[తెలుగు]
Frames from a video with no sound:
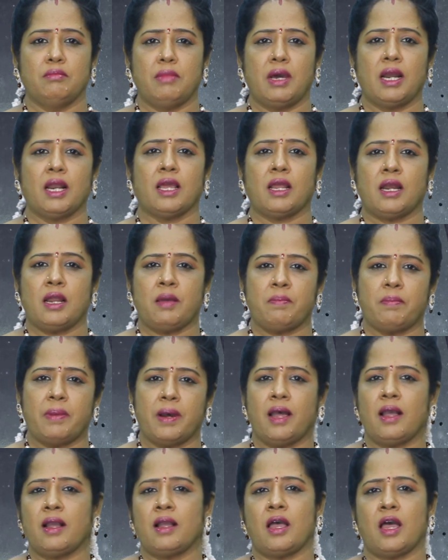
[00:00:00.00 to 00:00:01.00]
మనకన్నా
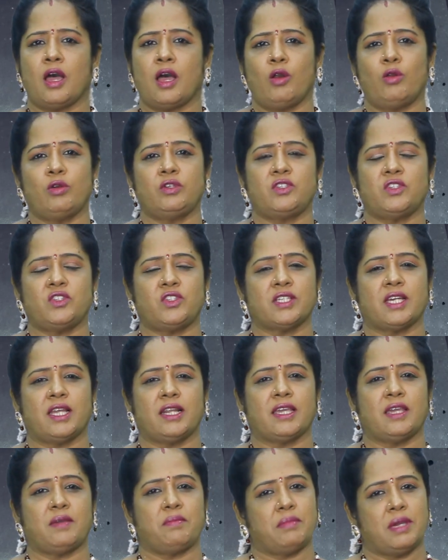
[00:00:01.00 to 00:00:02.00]
బాగా
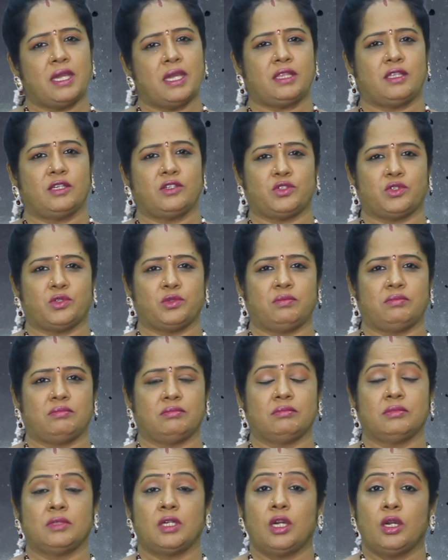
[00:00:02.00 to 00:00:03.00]
ఆలోచించగలిగే మేధస్సు
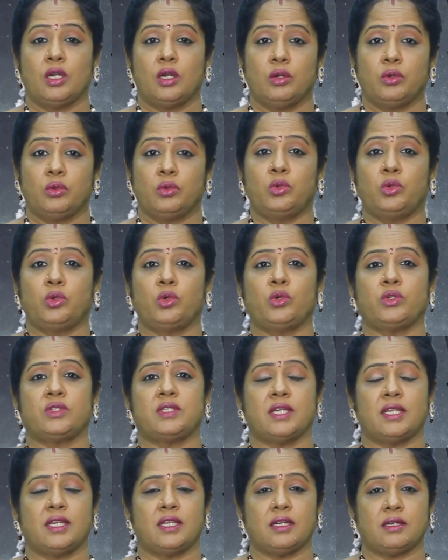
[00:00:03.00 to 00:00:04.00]
ఉక్కు
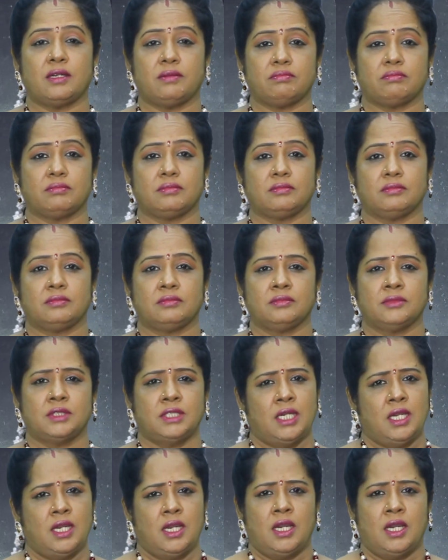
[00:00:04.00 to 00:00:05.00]
శరీరం
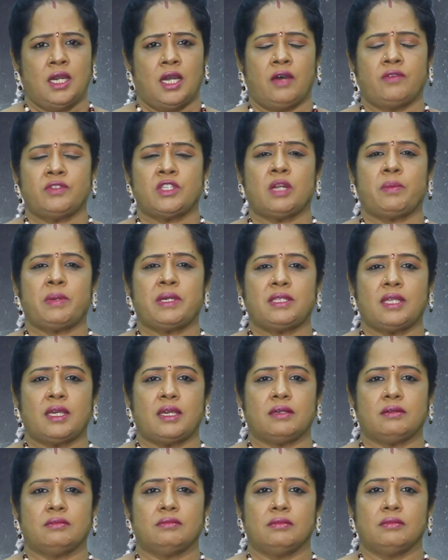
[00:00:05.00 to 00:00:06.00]
అవసరమైతే
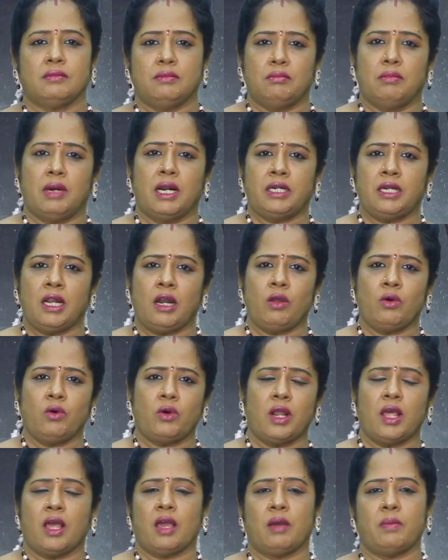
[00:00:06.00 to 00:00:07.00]
మంటల్లో
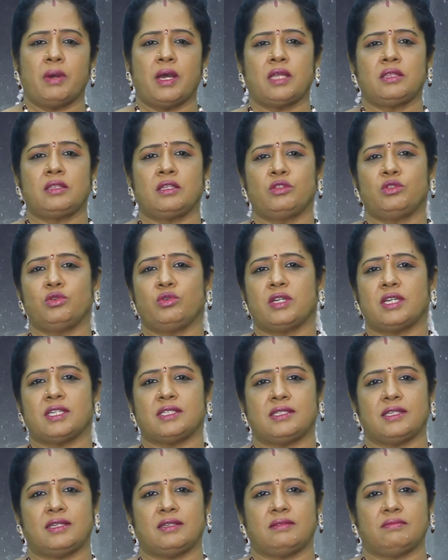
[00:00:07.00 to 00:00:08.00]
కూడా అమాంతం
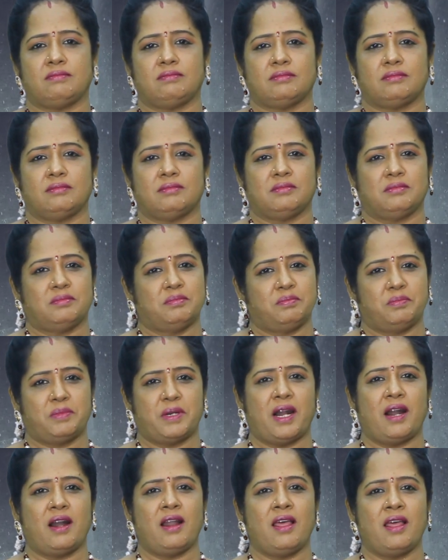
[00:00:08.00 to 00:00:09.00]
దూకేసి
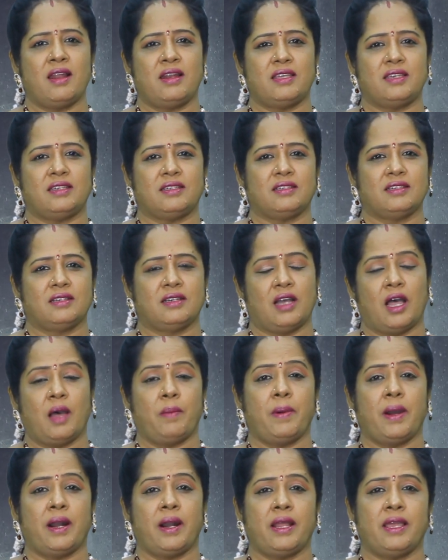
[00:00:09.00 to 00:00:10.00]
ప్రాణాల్ని
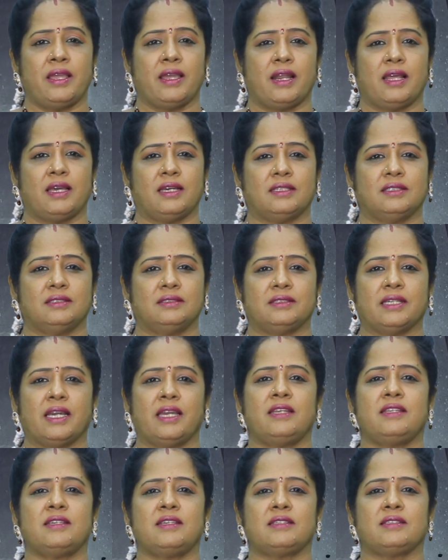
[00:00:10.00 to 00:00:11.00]
కాపాడేయగల
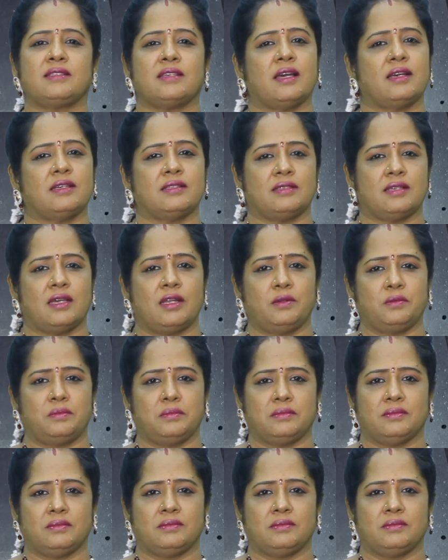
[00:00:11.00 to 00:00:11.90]
ధైర్య సాహసాలు